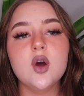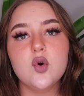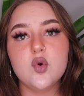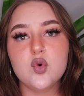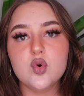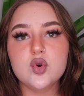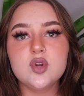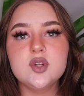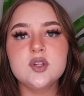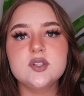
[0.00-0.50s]

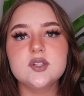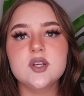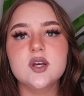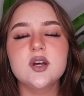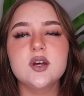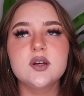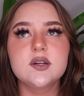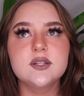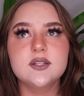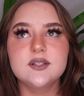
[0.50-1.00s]
Und
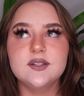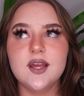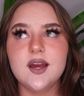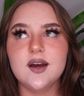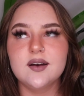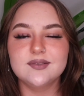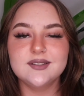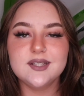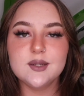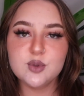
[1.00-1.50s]
äh,
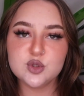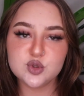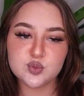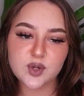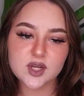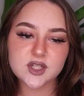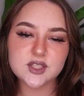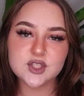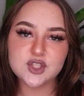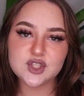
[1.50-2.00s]
ja,
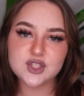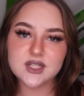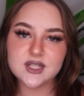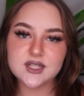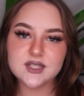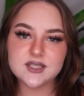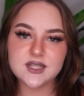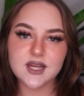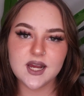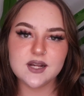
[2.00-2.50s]
dementsprechend
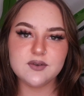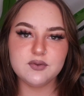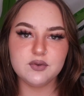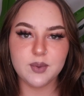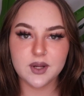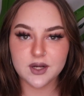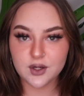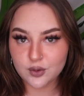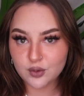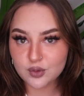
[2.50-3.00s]
stehen sie halt für
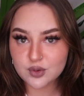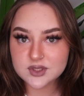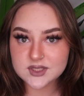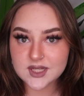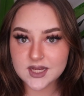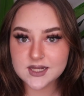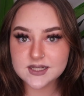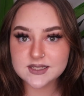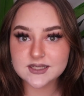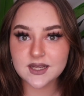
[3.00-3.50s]
meine
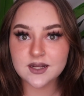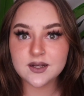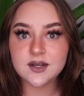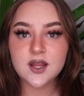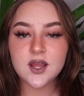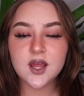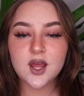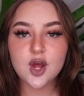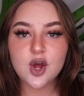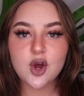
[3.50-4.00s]
Großeltern
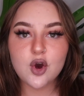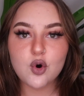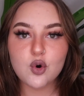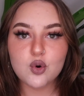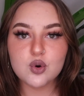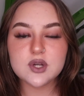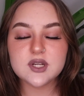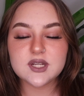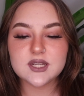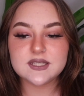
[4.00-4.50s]

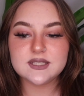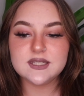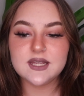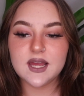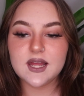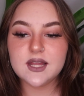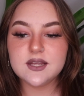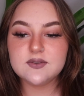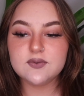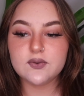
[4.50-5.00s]
und dass sie
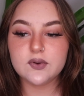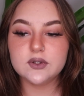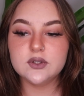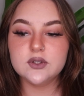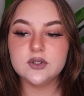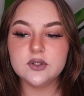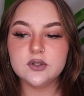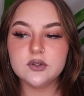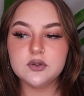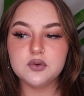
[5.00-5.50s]
halt
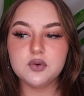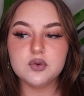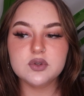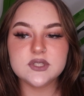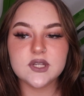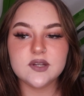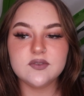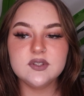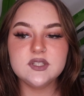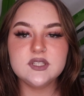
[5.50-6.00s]
von
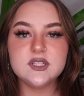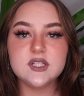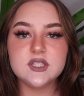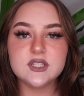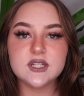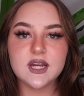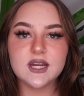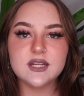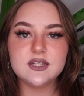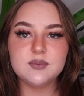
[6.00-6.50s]
großer
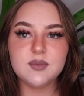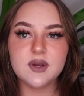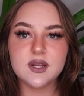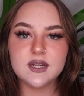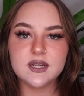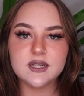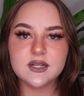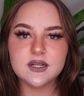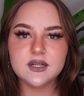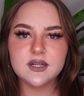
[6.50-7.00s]
Wichtigkeit in,
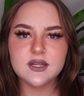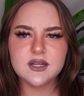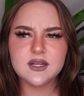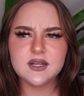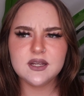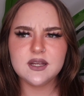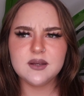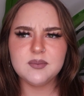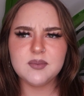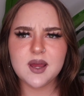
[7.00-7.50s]
meiner,
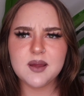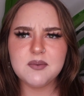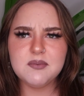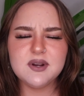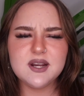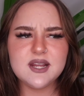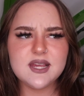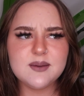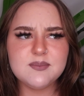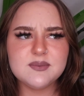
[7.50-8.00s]
in meinem
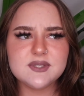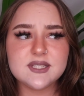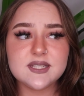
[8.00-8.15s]
Leben